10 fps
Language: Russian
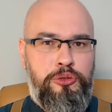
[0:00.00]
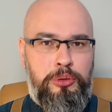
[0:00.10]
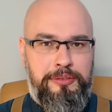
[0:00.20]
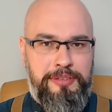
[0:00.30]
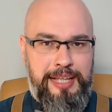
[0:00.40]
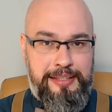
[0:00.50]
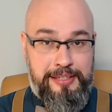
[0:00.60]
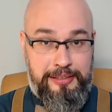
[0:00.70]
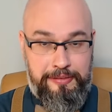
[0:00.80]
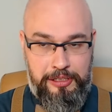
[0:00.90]
До
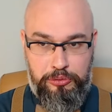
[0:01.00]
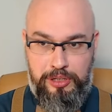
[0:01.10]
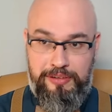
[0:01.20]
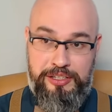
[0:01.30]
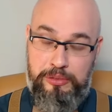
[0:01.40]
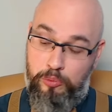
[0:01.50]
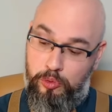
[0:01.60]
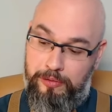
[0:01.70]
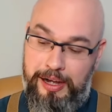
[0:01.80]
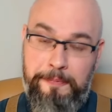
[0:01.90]

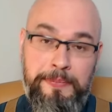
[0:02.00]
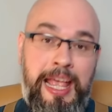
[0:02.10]
12.08.